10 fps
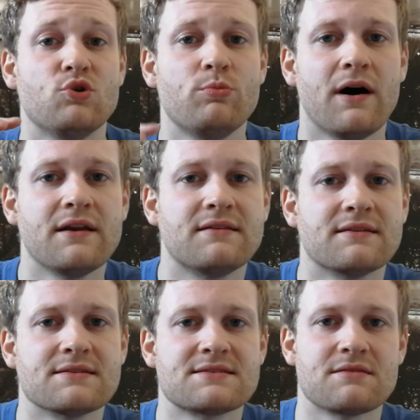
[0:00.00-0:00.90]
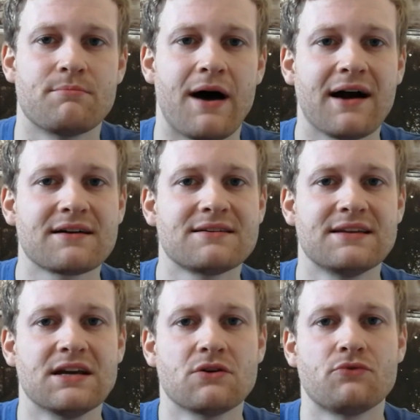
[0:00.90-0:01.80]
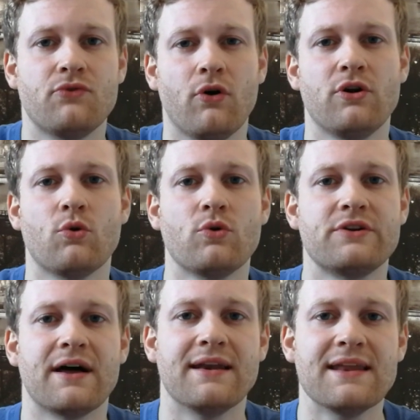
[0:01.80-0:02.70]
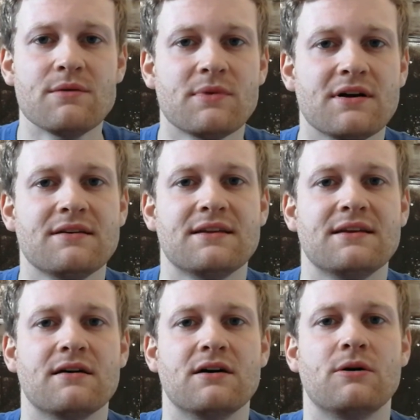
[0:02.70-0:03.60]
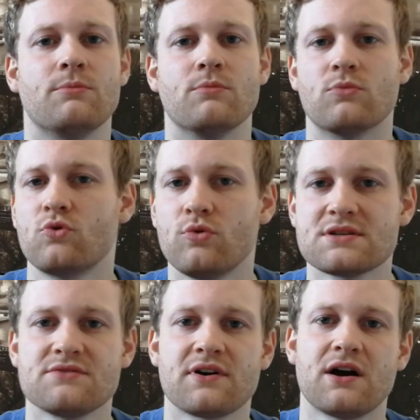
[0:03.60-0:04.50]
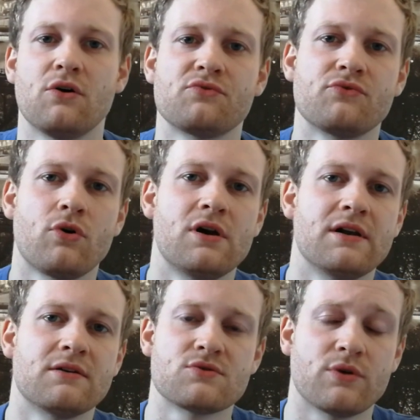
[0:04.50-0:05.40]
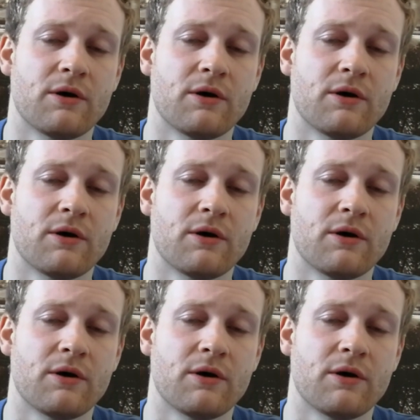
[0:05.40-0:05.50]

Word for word: über das Marketing von Unternehmen, die ähm, Kurse verkaufen wollen